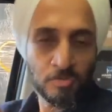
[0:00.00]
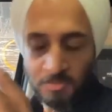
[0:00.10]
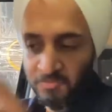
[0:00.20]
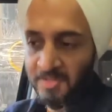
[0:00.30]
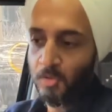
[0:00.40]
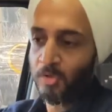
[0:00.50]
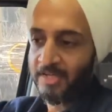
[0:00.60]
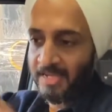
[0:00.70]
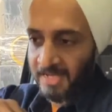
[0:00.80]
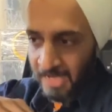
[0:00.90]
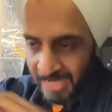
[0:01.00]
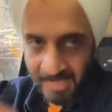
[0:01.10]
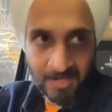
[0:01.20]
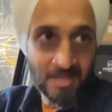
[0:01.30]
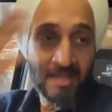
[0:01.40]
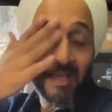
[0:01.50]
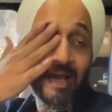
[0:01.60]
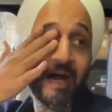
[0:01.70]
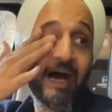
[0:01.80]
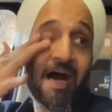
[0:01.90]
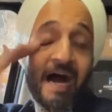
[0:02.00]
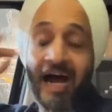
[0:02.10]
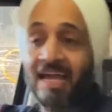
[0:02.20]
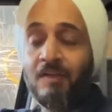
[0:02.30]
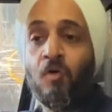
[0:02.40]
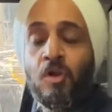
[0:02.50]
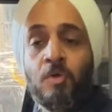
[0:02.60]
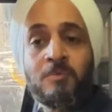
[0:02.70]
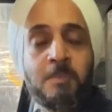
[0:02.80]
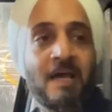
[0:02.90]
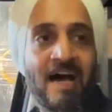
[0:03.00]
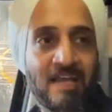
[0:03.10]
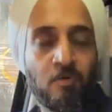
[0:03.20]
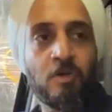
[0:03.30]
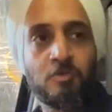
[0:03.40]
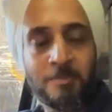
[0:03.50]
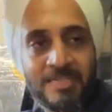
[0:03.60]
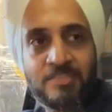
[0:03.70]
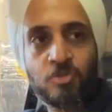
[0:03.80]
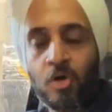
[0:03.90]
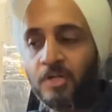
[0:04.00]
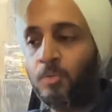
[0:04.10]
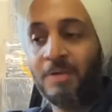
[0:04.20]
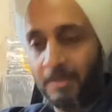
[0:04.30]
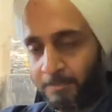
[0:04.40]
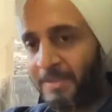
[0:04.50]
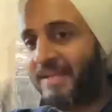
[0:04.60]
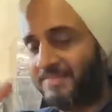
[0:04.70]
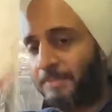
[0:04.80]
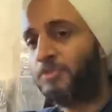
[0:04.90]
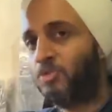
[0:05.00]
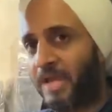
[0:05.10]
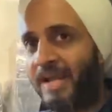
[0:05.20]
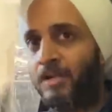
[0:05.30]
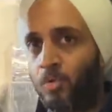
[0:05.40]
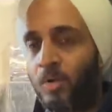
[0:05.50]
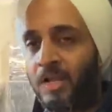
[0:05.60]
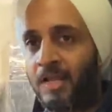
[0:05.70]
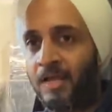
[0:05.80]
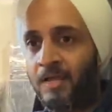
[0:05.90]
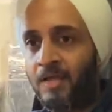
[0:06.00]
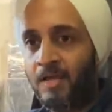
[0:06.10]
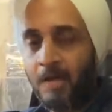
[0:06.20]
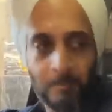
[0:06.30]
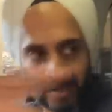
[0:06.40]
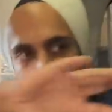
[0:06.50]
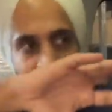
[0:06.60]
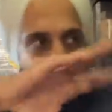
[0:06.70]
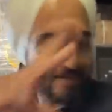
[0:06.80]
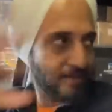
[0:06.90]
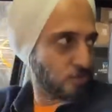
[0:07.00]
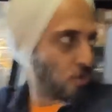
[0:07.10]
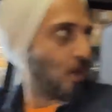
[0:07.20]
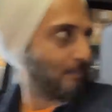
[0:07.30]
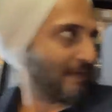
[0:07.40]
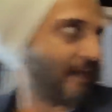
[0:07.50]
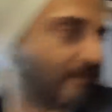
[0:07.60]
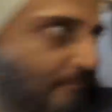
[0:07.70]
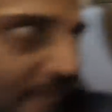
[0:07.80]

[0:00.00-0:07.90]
उसमें फील हो रही है तो रिचनेस तो मेरे को अपनी गाड़ी में फील होती है लेकिन हाई वॉल्यूम्स पे भी डिस्टॉर्ट नहीं मतलब मेरे हिसाब से जो एल टू एल है अब भैया बताएंगे कि स्टॉक में क्या था अभी